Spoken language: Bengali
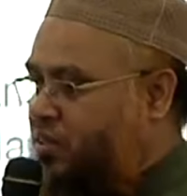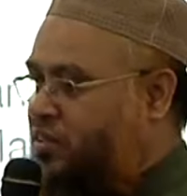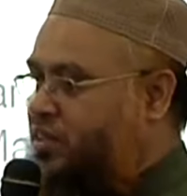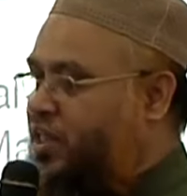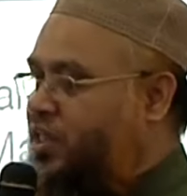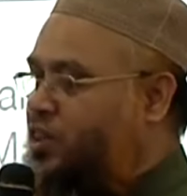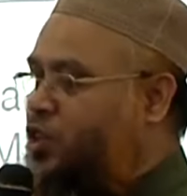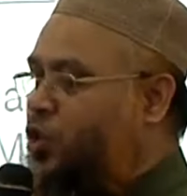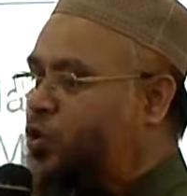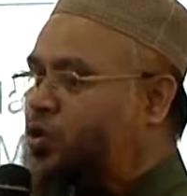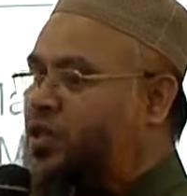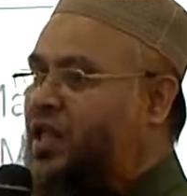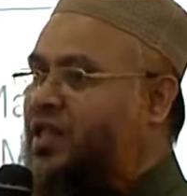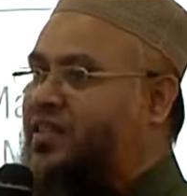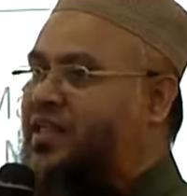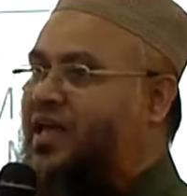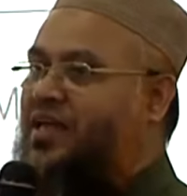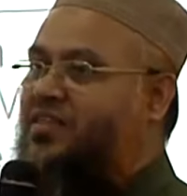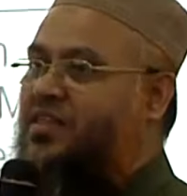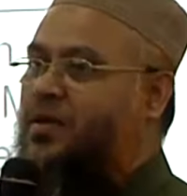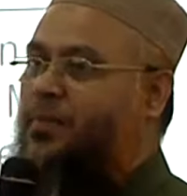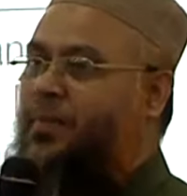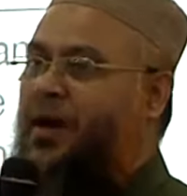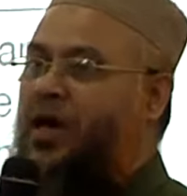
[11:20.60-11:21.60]
দ্বিতীয়টাতে
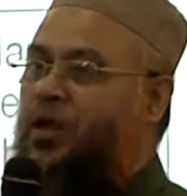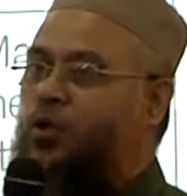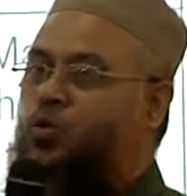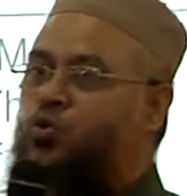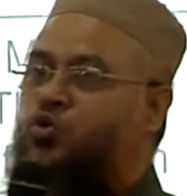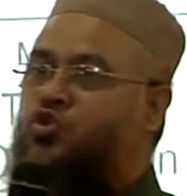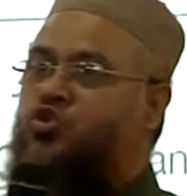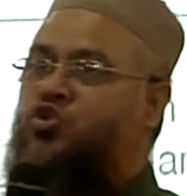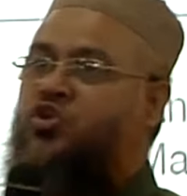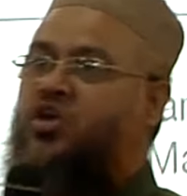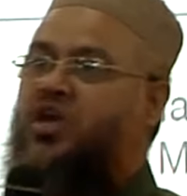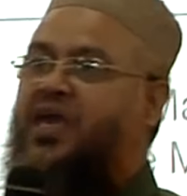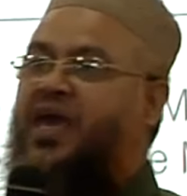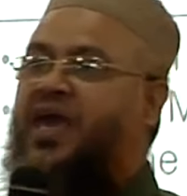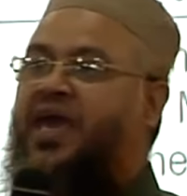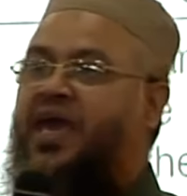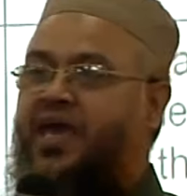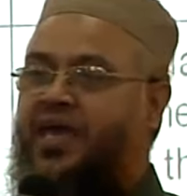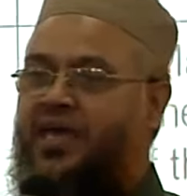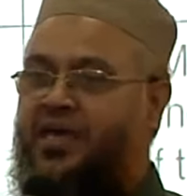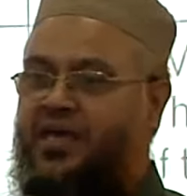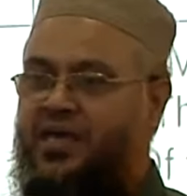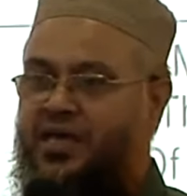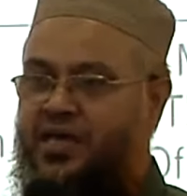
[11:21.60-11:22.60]
আছে মানুষকে
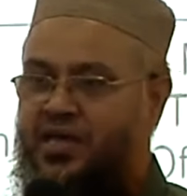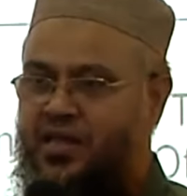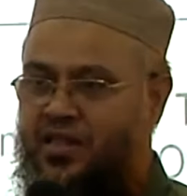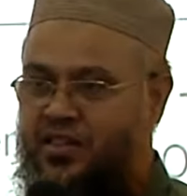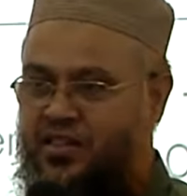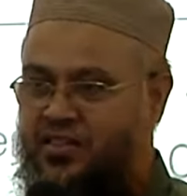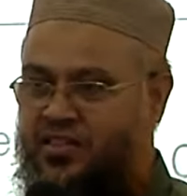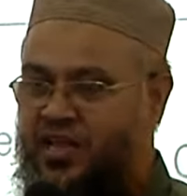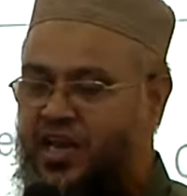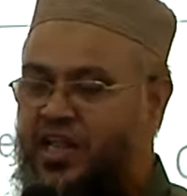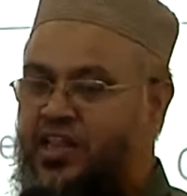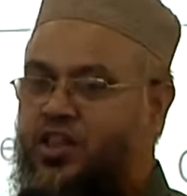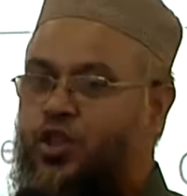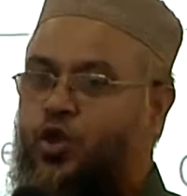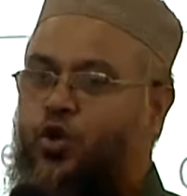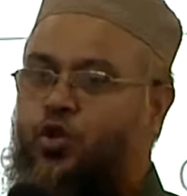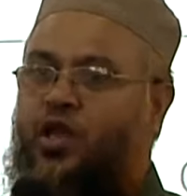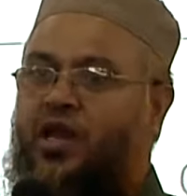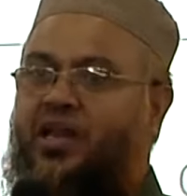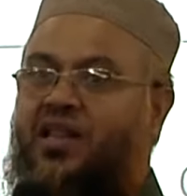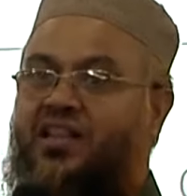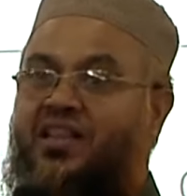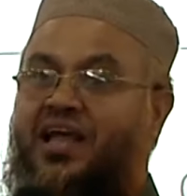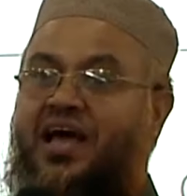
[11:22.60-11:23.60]

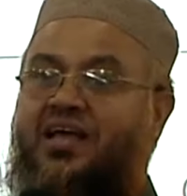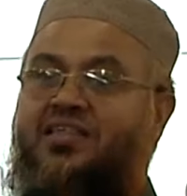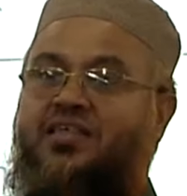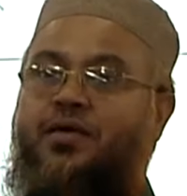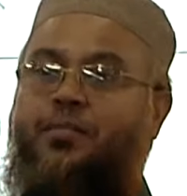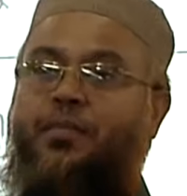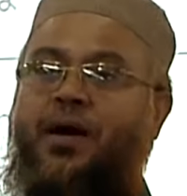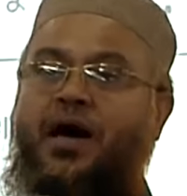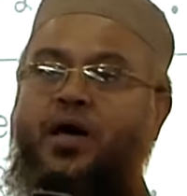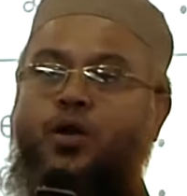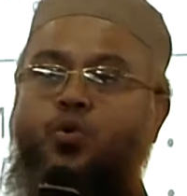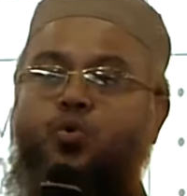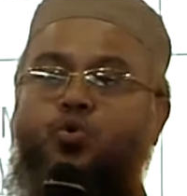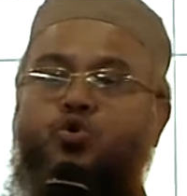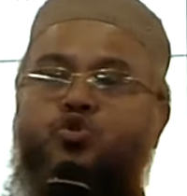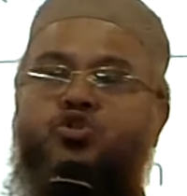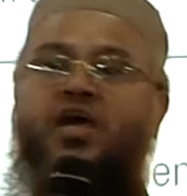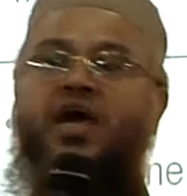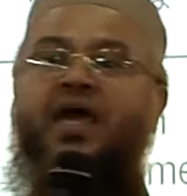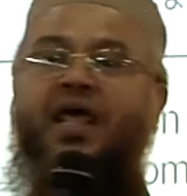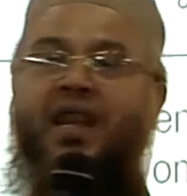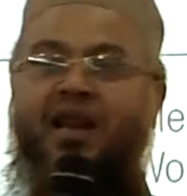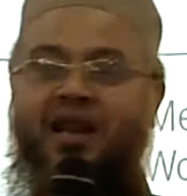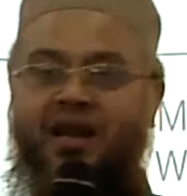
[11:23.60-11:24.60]
তৃতীয়টাতে আছে
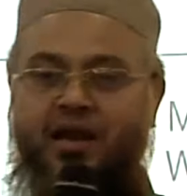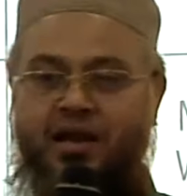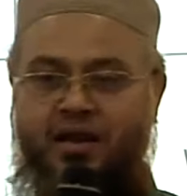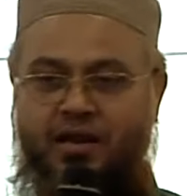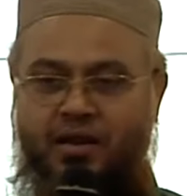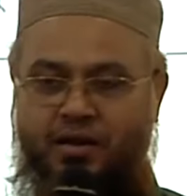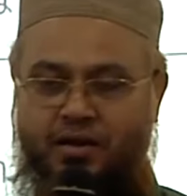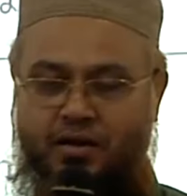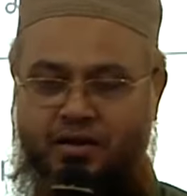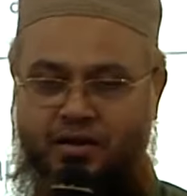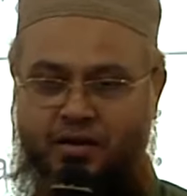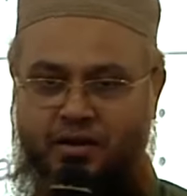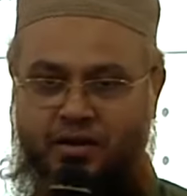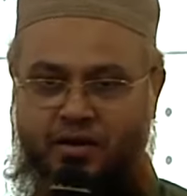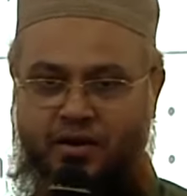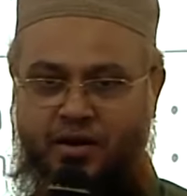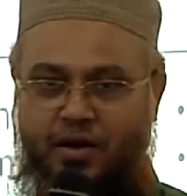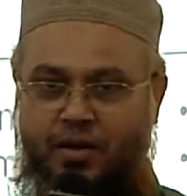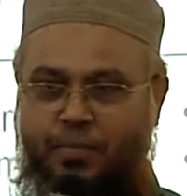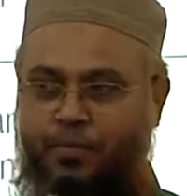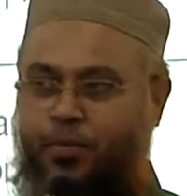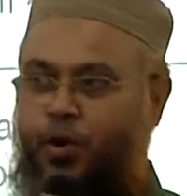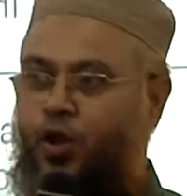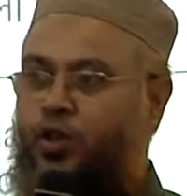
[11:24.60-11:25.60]
মানুষের
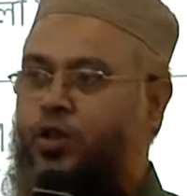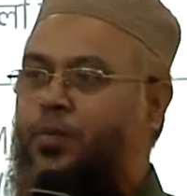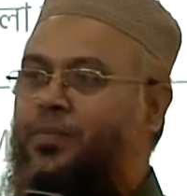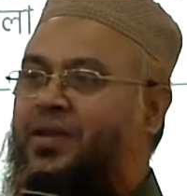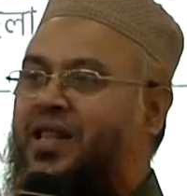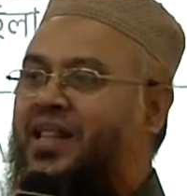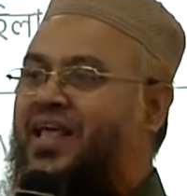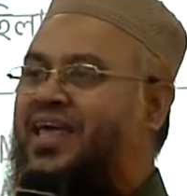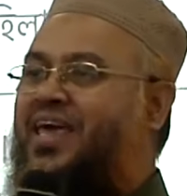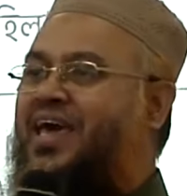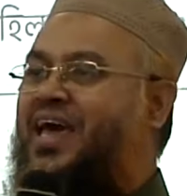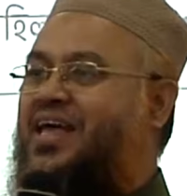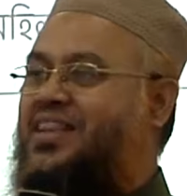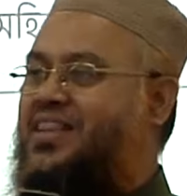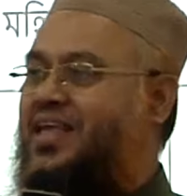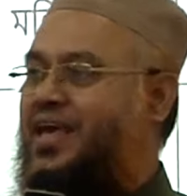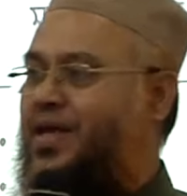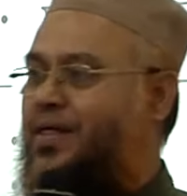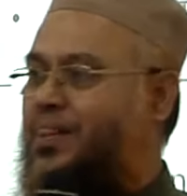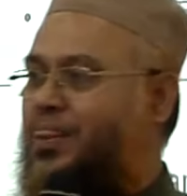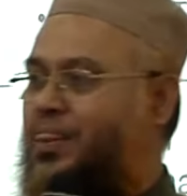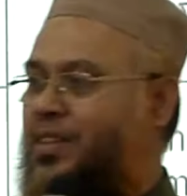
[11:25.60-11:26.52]
প্রথমটাতে কি আছে